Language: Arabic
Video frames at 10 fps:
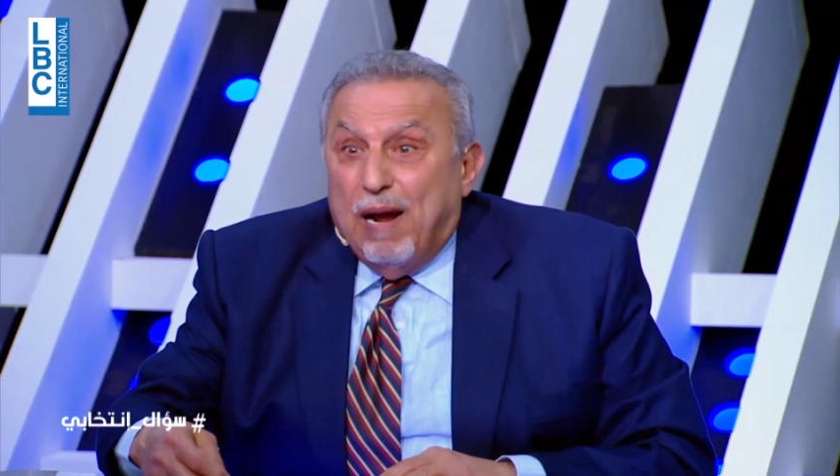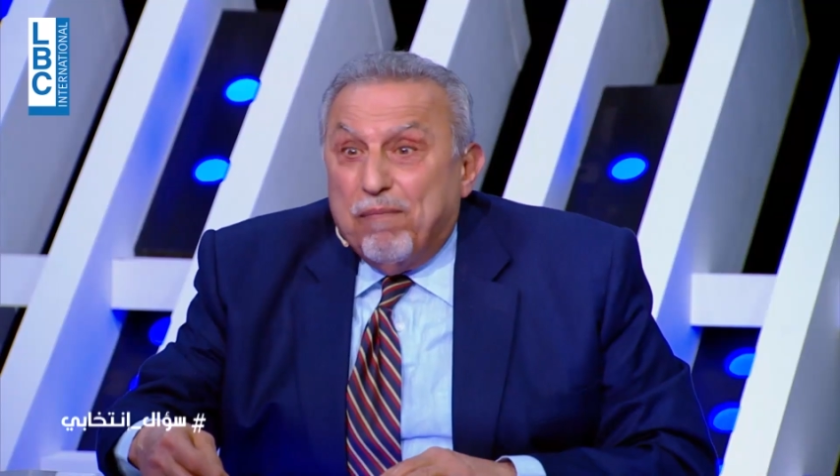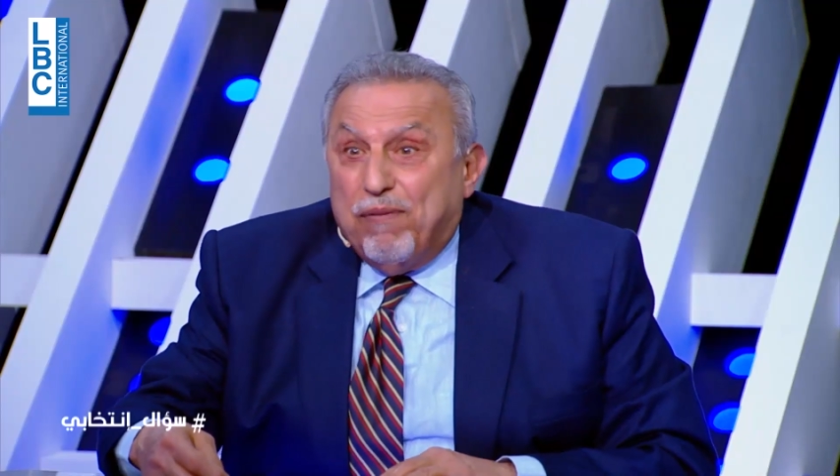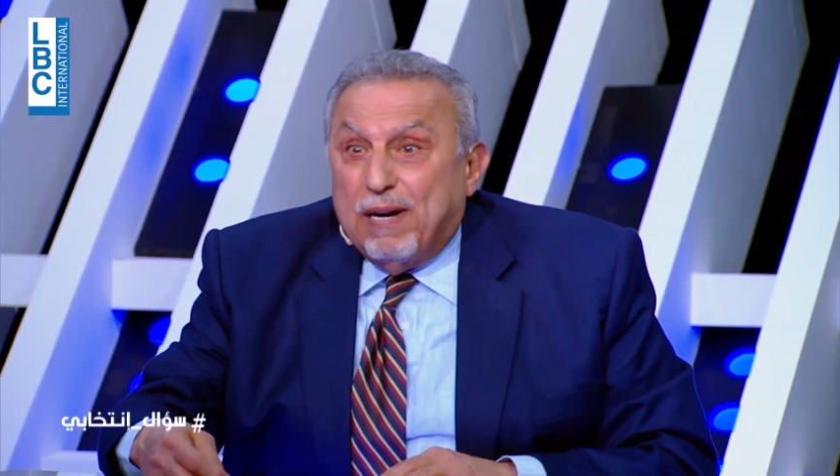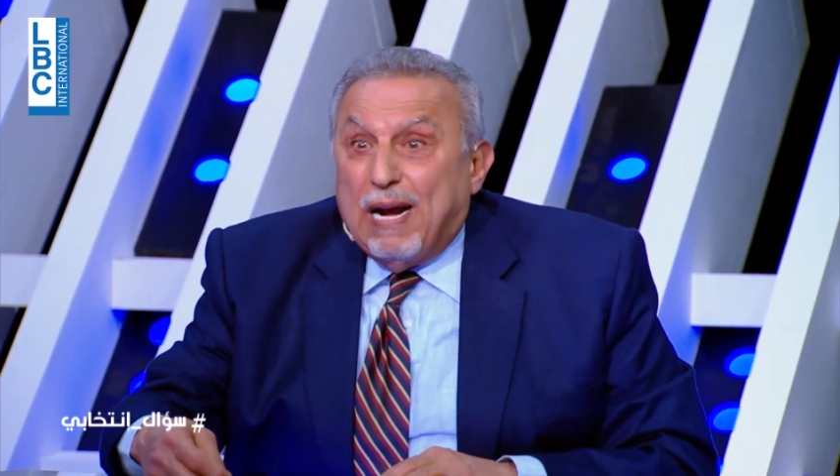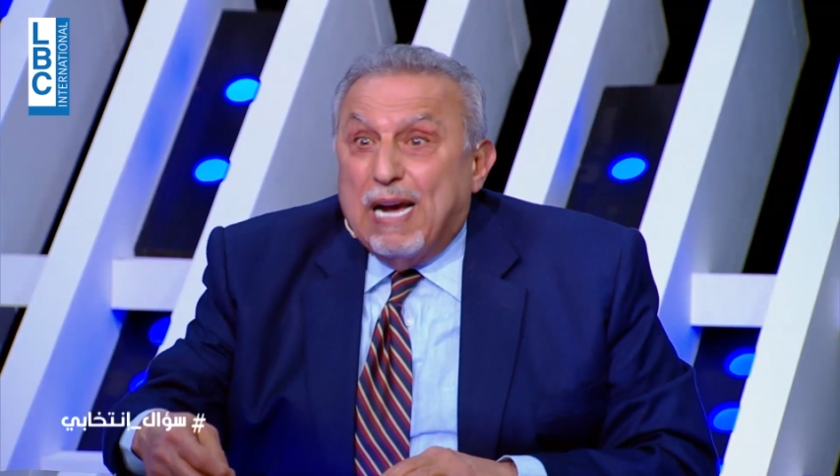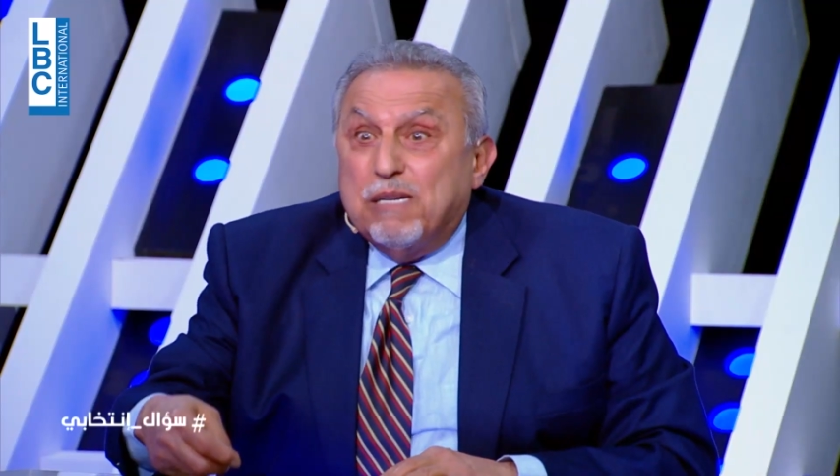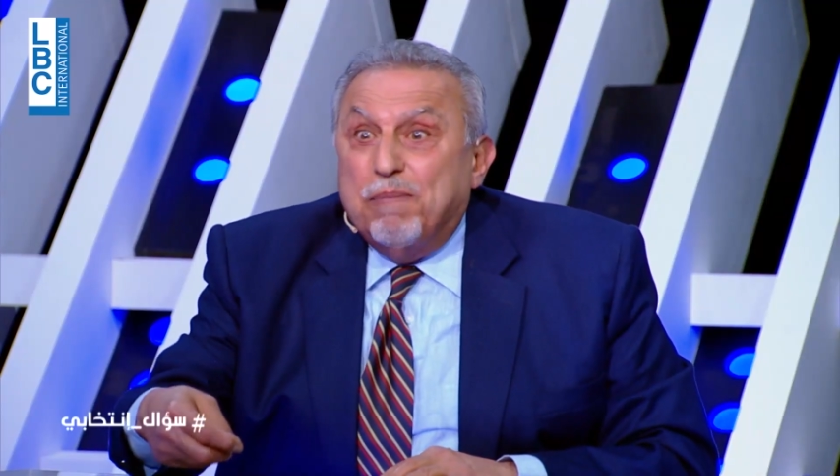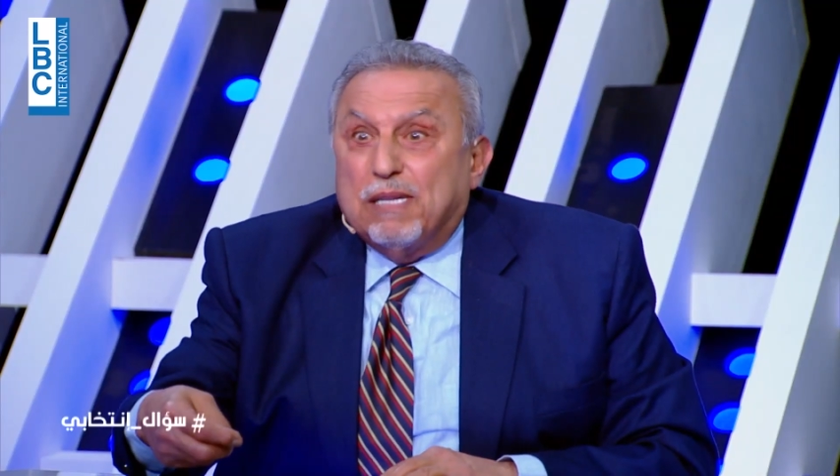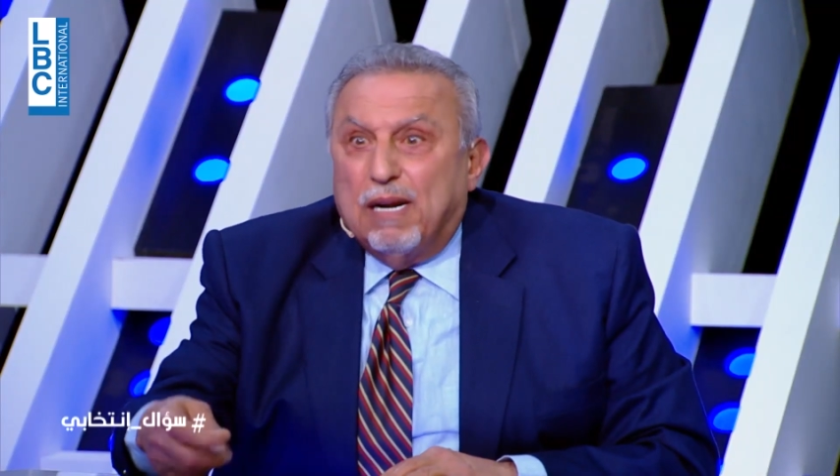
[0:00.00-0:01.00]
عم فك
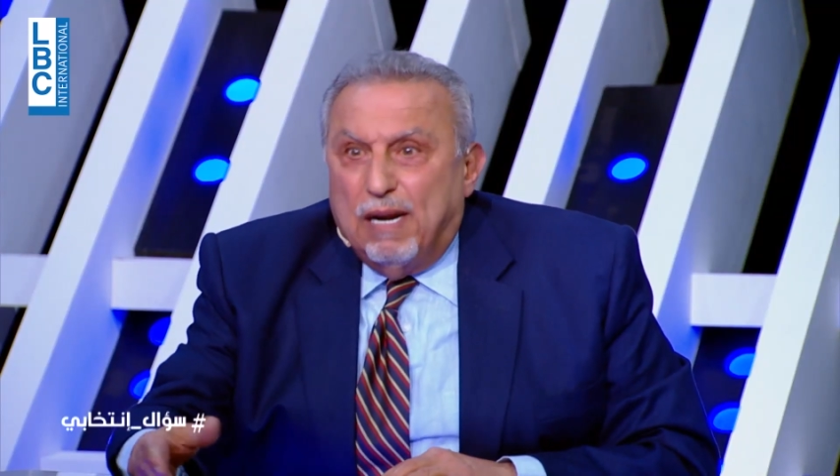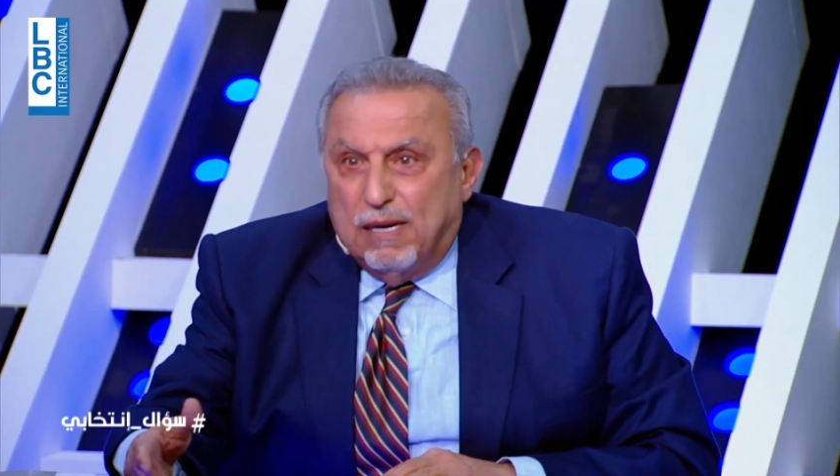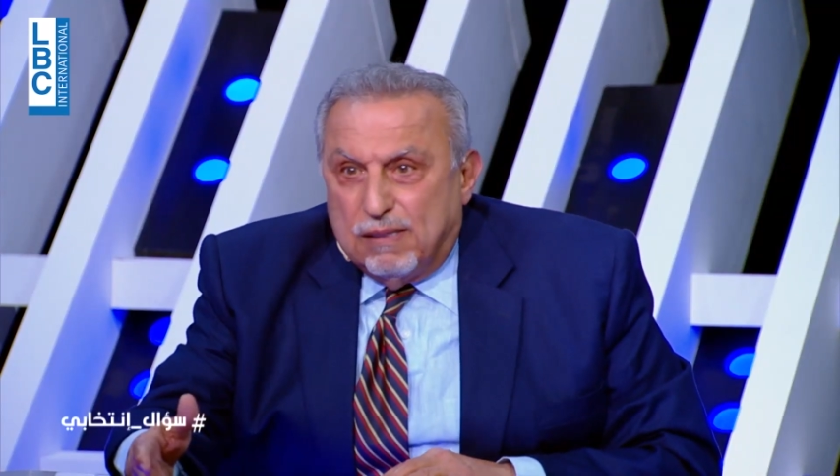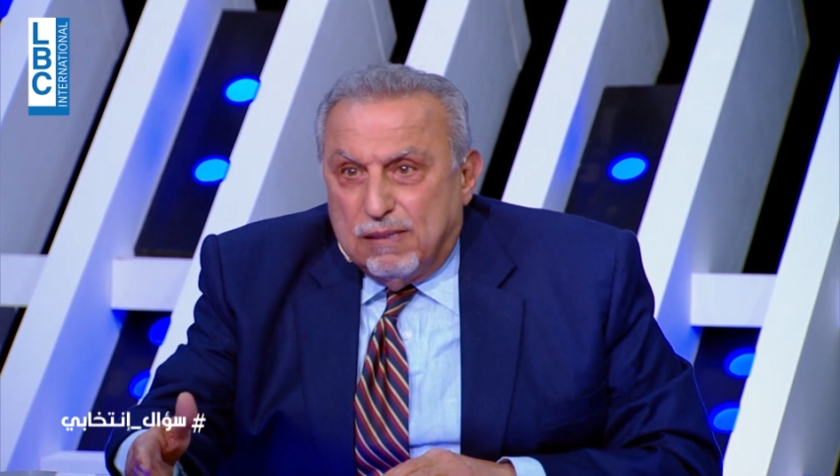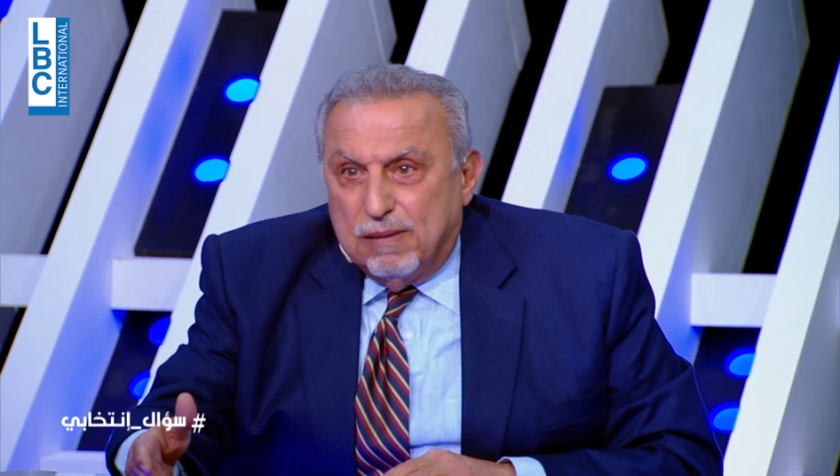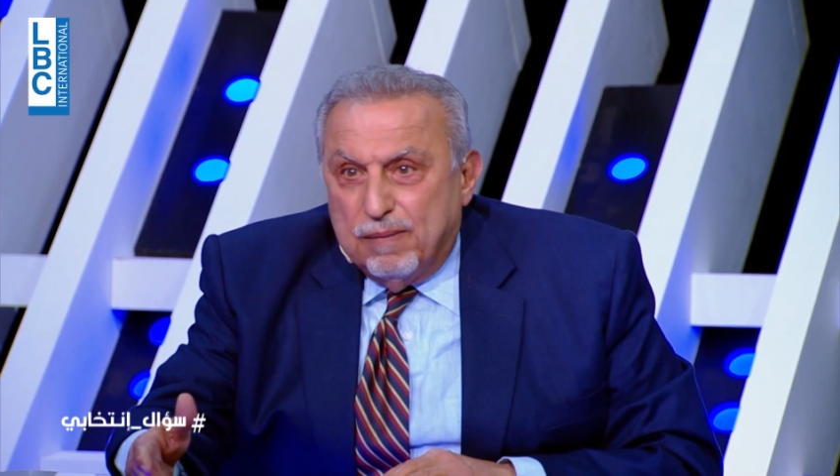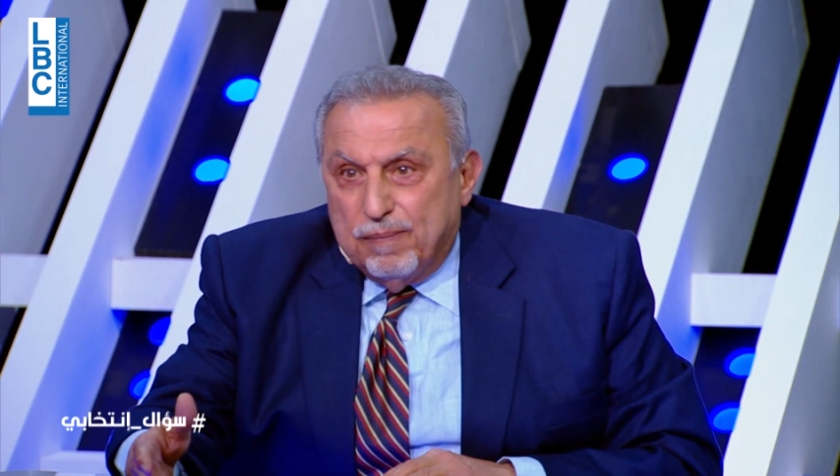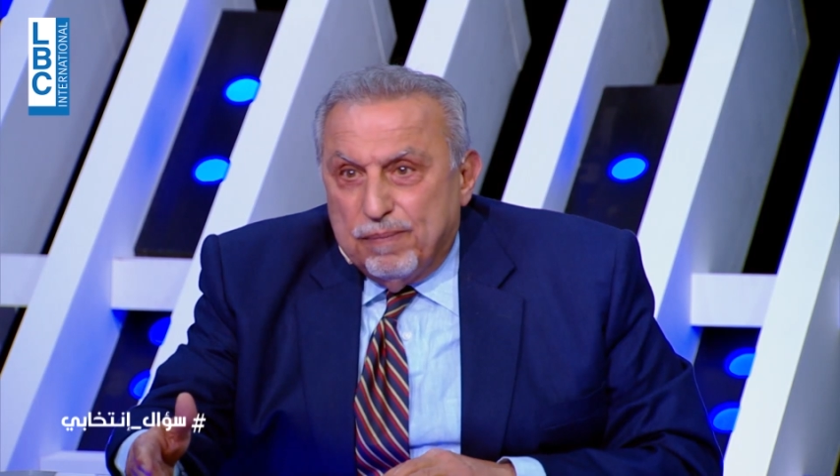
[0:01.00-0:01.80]
ازمه الناس